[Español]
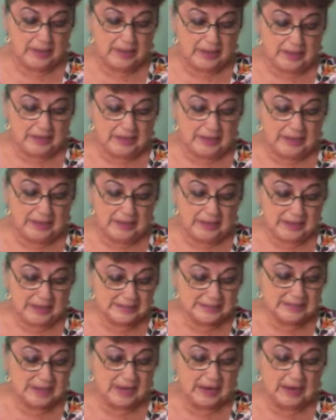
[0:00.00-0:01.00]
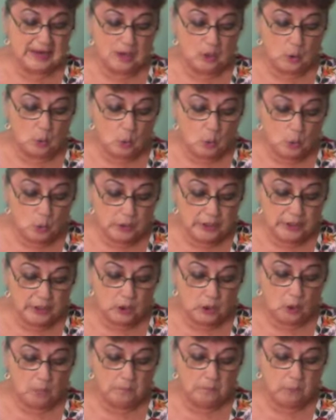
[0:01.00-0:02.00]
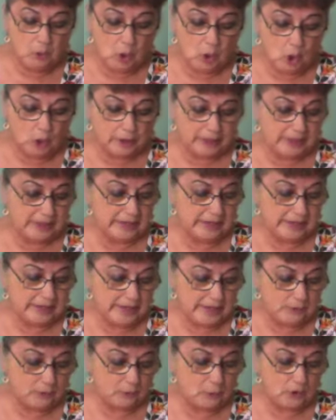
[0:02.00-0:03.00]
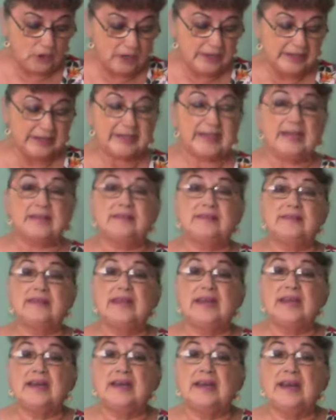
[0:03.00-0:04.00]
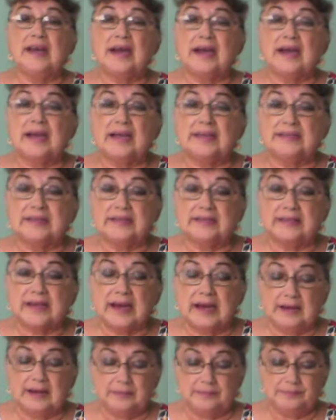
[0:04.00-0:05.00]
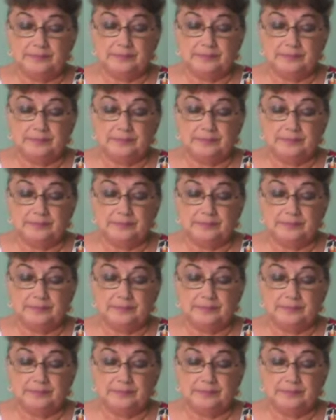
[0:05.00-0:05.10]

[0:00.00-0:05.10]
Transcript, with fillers: es el único bloque negro que tiene la catedral.